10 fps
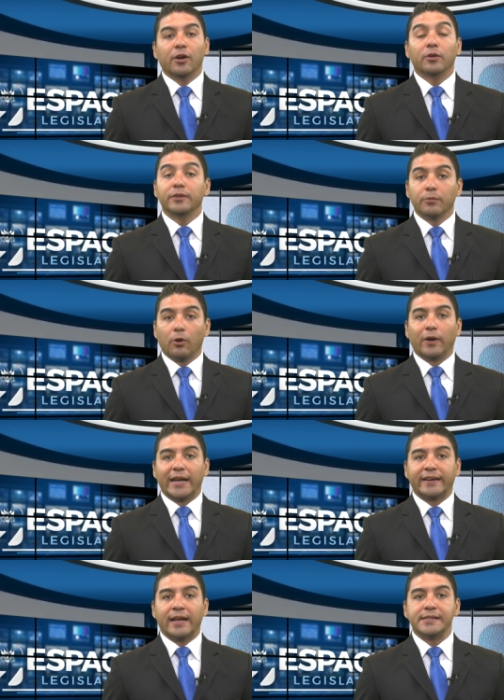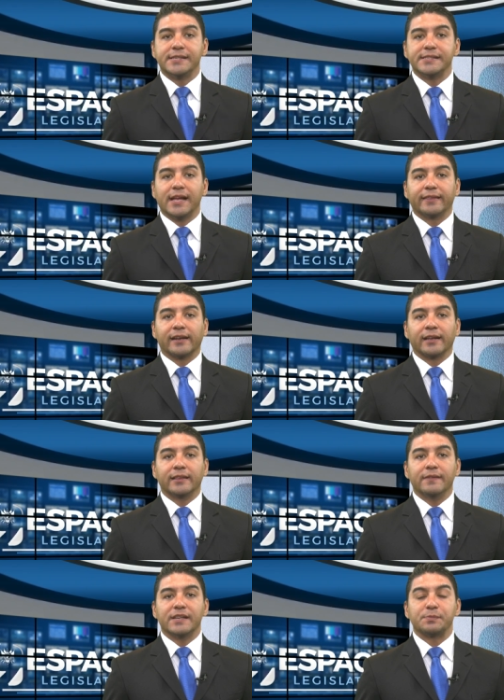continuó con el análisis de
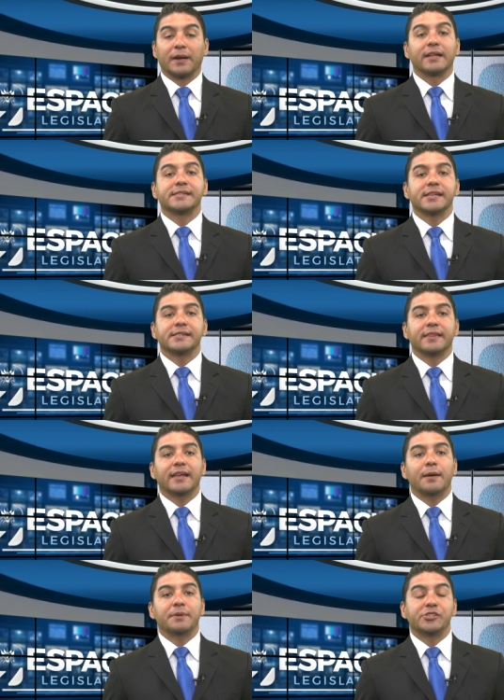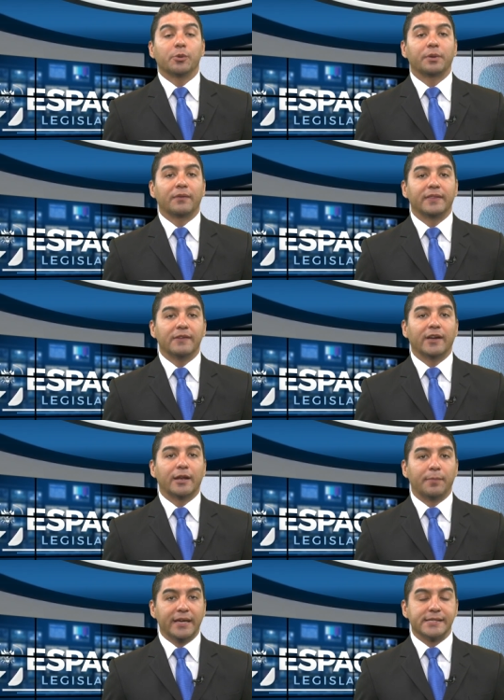alternativas para el cese de la prisión preventiva en
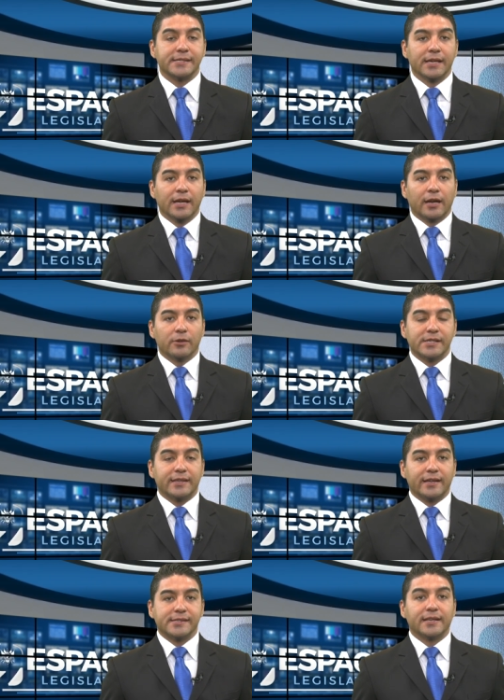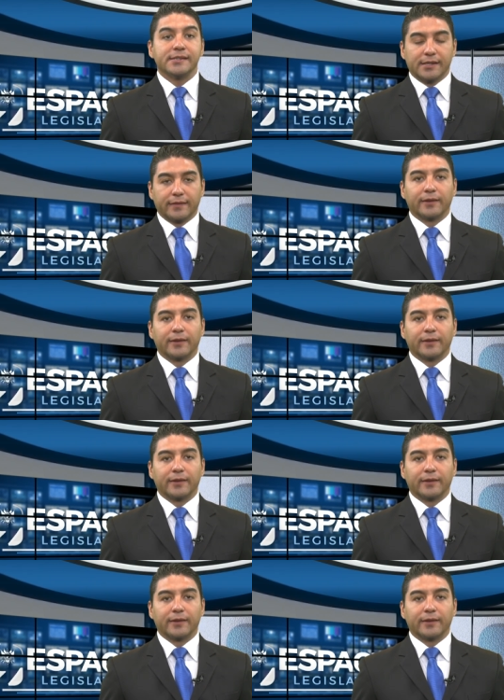el país. Los detalles en la siguiente